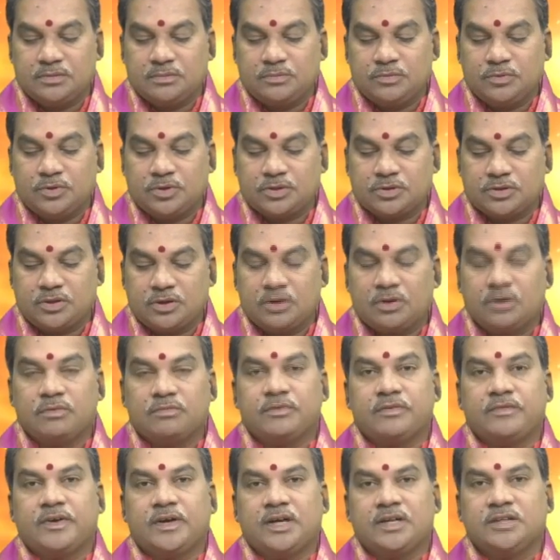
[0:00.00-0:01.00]
ముహూర్తంలో
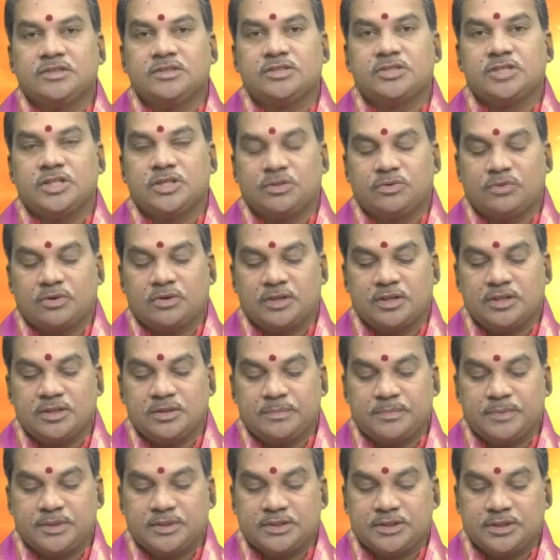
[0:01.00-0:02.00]
వివాహం చేయకూడదని
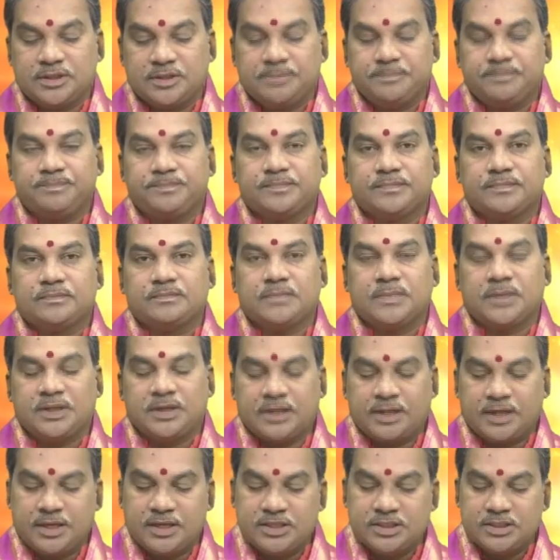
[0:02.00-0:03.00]
చెప్పేసి మరి
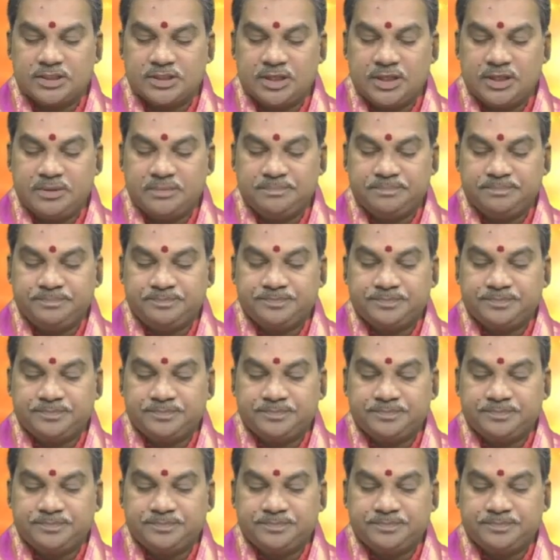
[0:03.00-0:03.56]
గ్రహించాలి